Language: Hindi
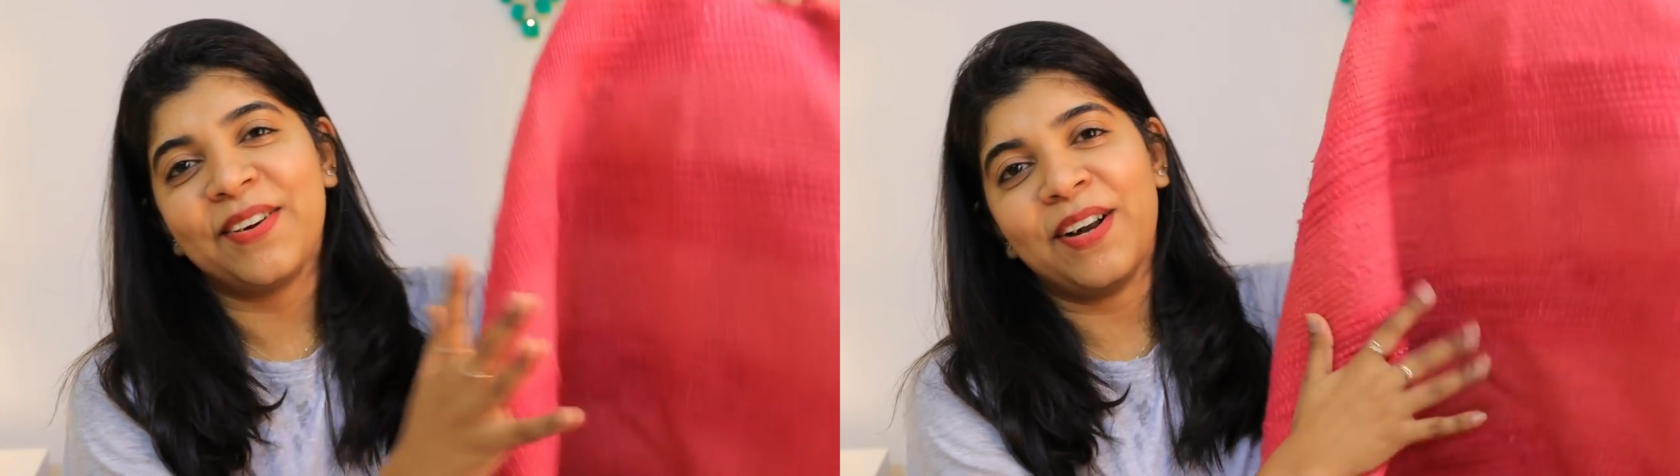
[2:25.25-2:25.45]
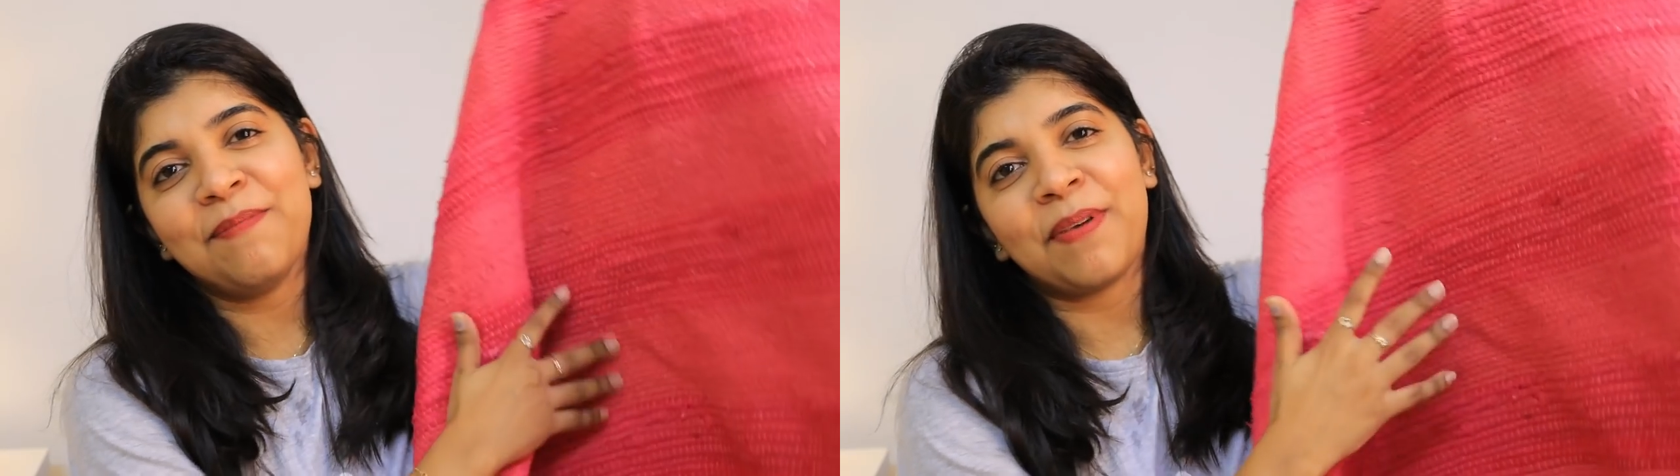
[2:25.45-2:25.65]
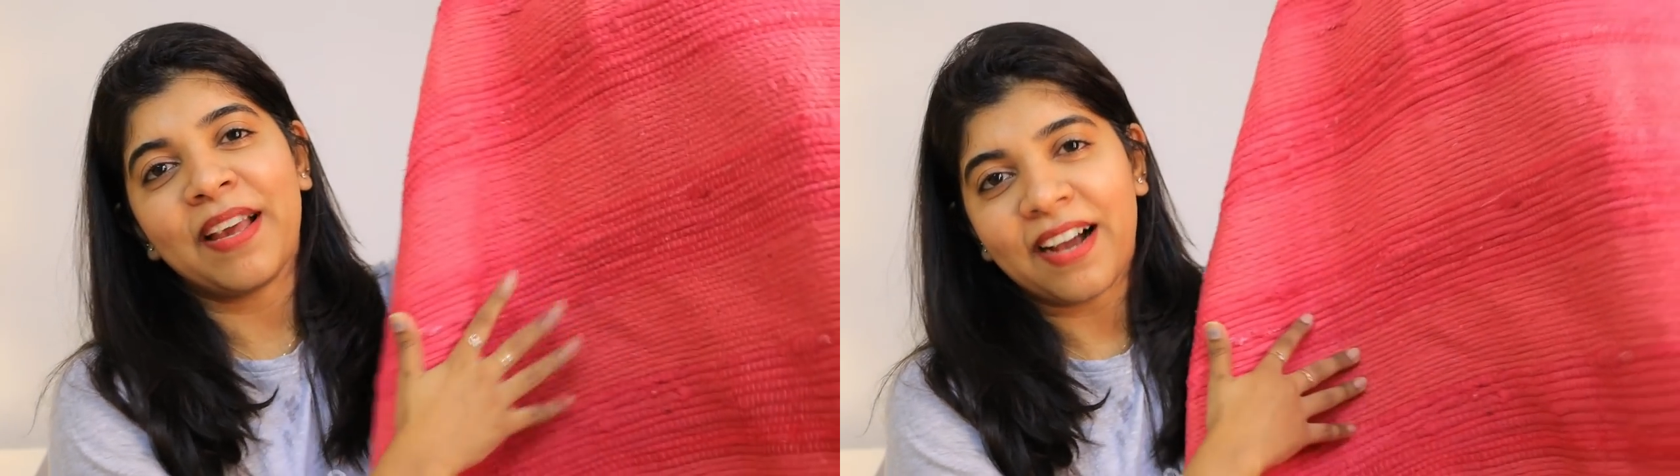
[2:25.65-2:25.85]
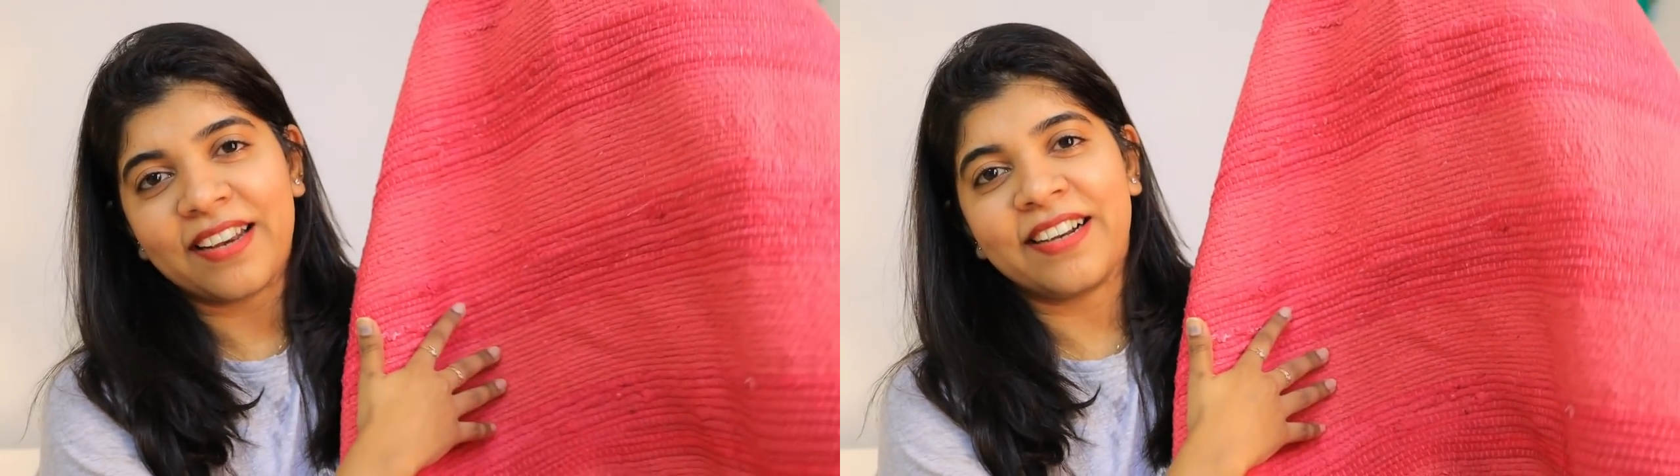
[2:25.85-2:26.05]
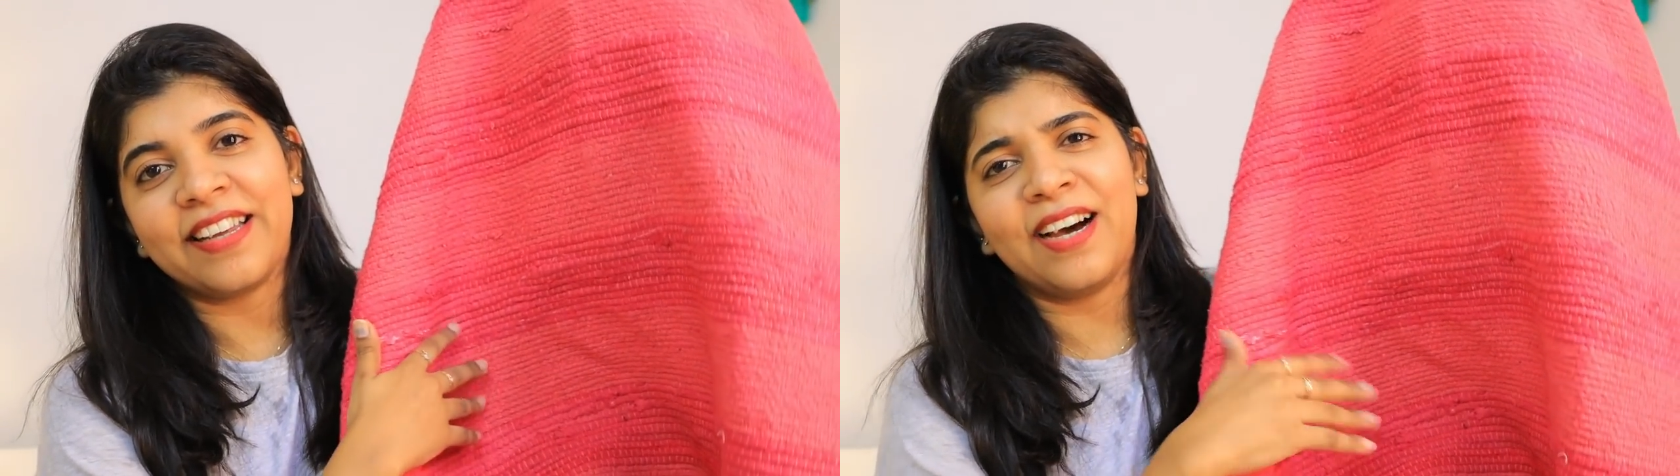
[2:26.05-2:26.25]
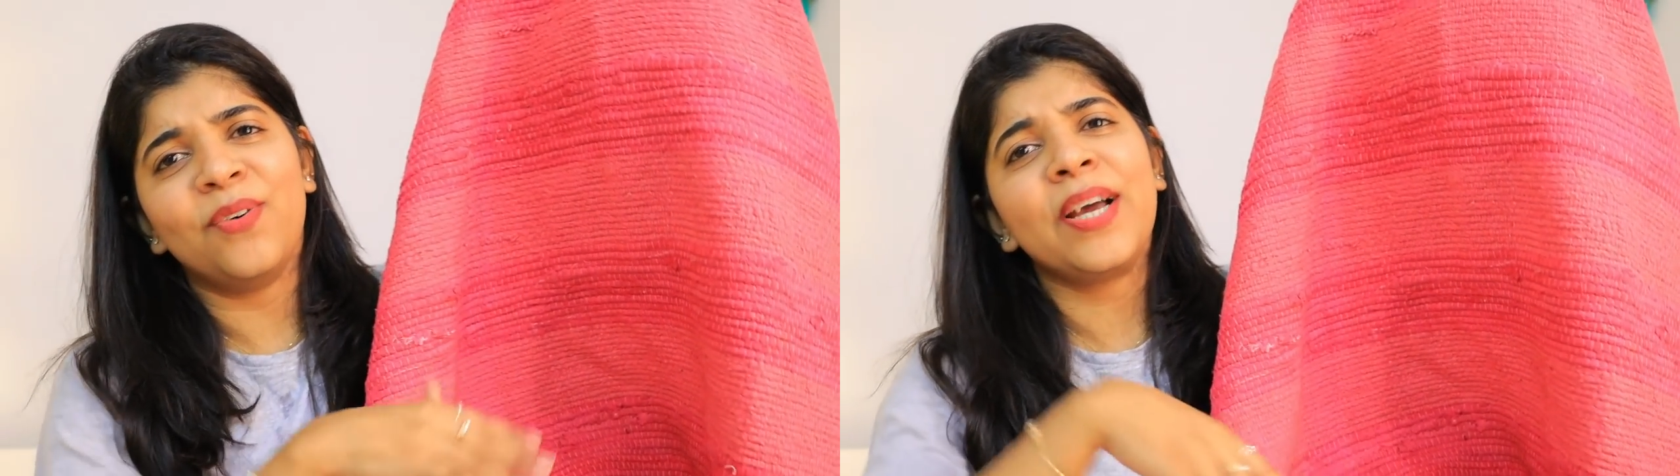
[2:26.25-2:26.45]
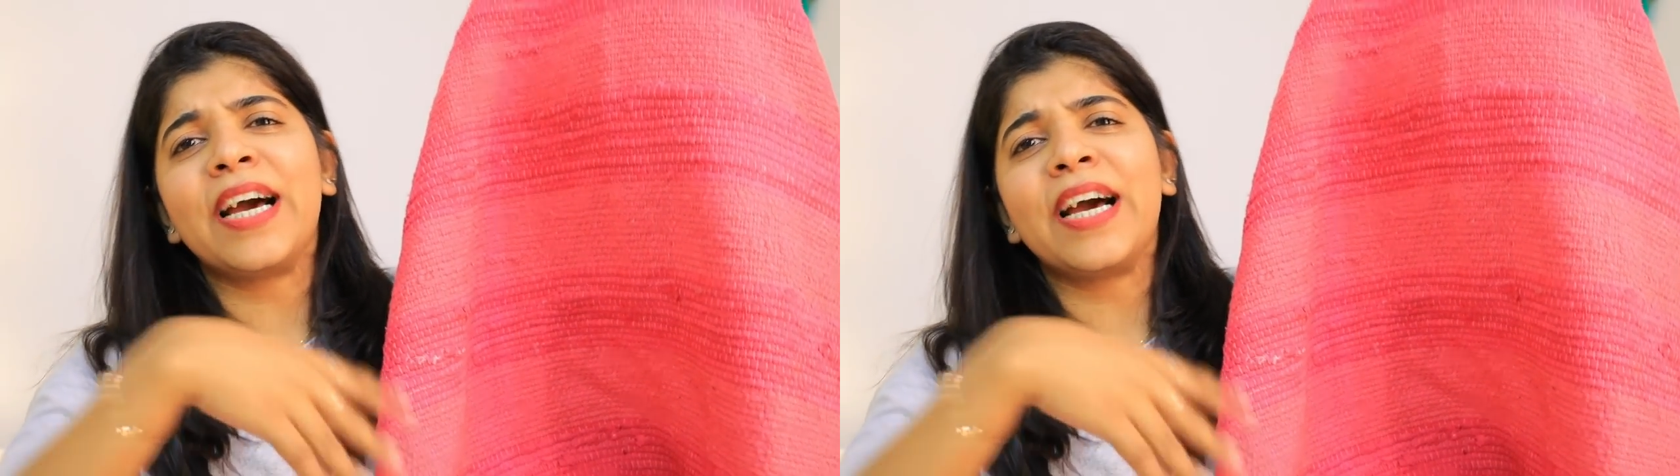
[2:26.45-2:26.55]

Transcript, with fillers: ये थोड़ा पिंक कलर लिया हुआ है